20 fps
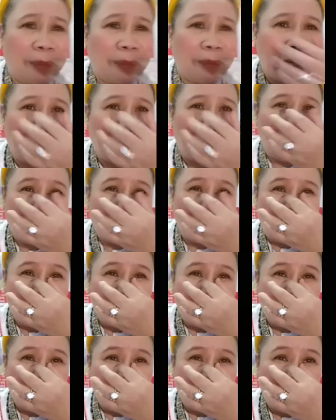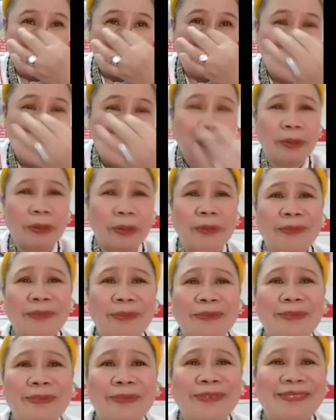meron ng sistema
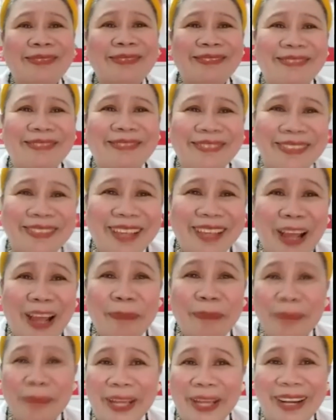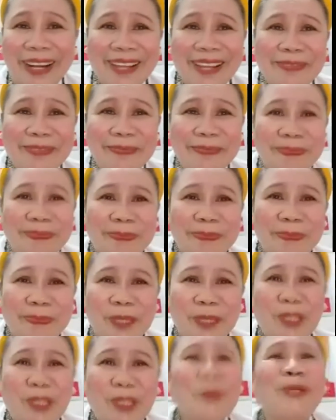at meron na
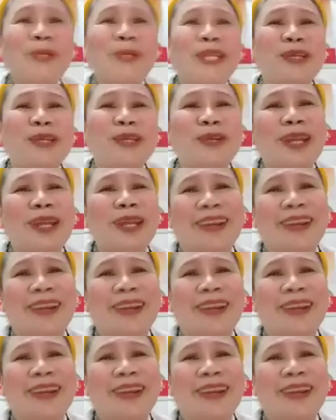tayong